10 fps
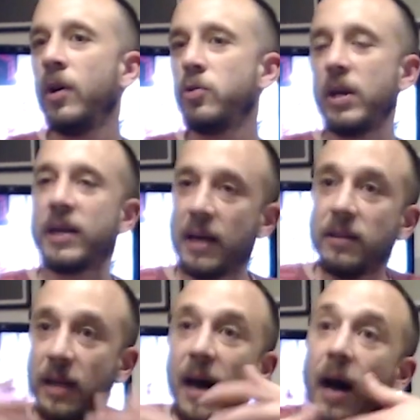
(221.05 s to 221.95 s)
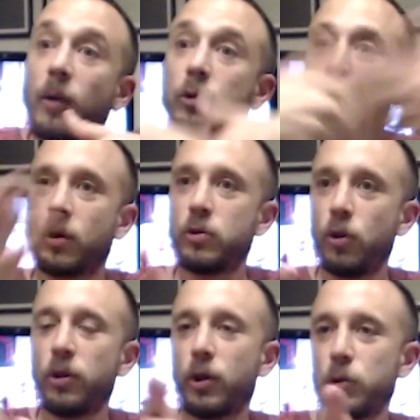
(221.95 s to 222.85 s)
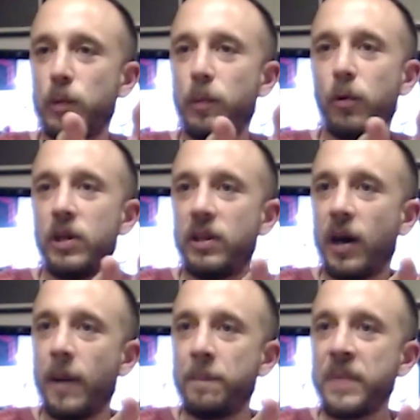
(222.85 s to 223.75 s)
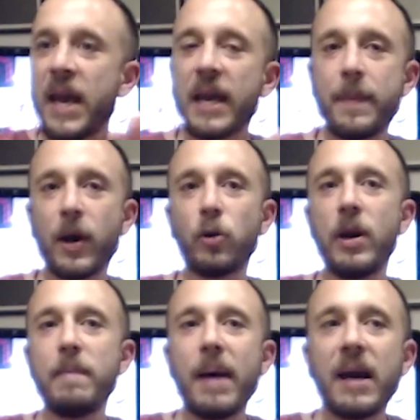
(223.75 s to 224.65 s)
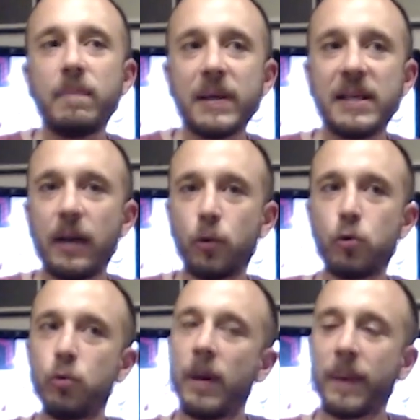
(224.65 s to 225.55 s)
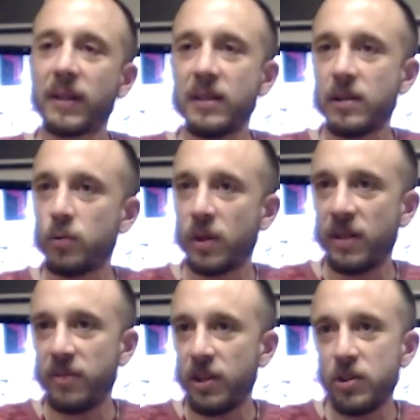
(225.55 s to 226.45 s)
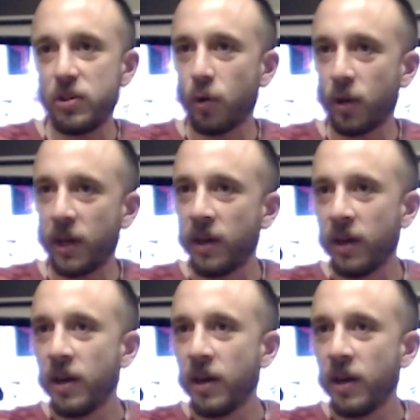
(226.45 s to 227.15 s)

cioè Kant ha questo orizzonte cosmopolita, che però non è mai basato sulla pretesa di una definizione.